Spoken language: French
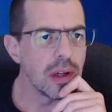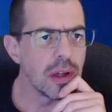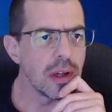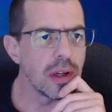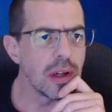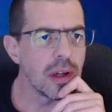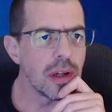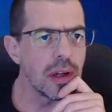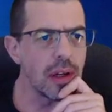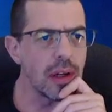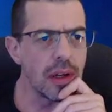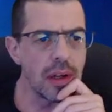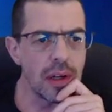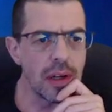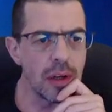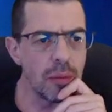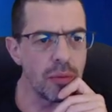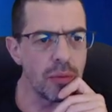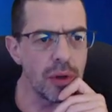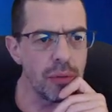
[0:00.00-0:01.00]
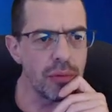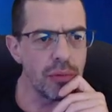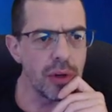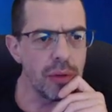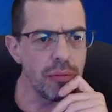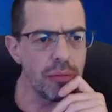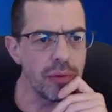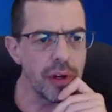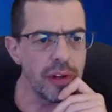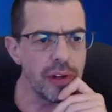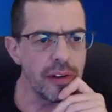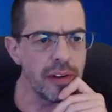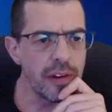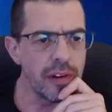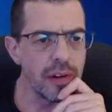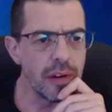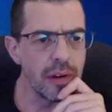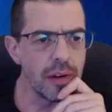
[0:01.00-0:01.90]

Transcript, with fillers: euh, poète, poète.